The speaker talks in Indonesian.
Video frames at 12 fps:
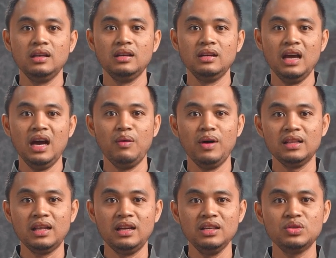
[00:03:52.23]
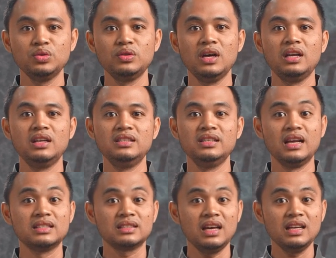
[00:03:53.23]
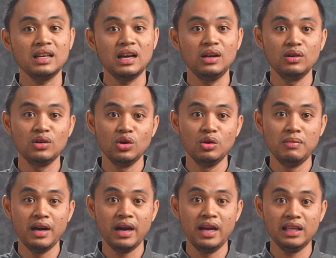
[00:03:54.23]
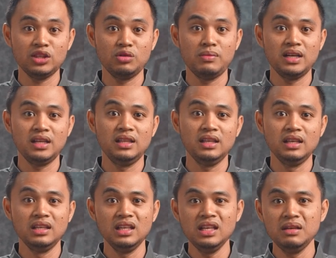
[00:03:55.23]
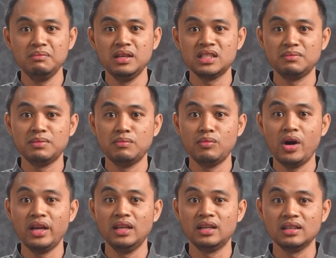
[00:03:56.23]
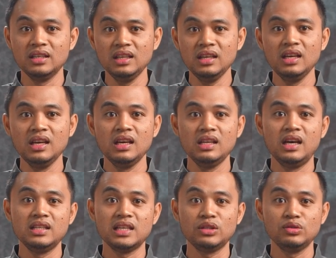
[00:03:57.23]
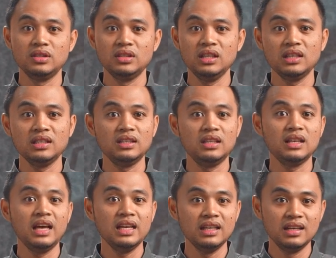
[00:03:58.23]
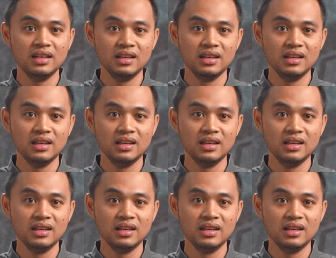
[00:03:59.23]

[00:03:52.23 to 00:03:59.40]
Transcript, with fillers: di awal tadi sudah dijelaskan kalau gelombang elektromagnetik ini bisa membawa energi dari satu titik ke titik lain.